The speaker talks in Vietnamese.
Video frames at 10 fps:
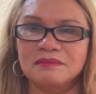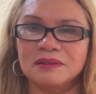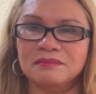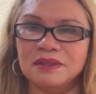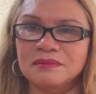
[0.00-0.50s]

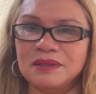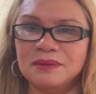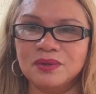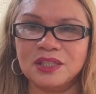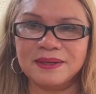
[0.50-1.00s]
mình mình
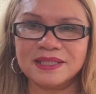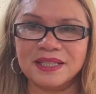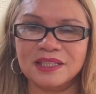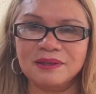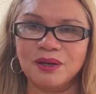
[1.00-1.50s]
bệnh muốn đi bác
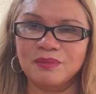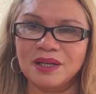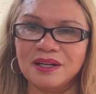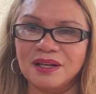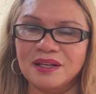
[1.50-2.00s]
sĩ rồi
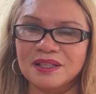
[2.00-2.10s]
mà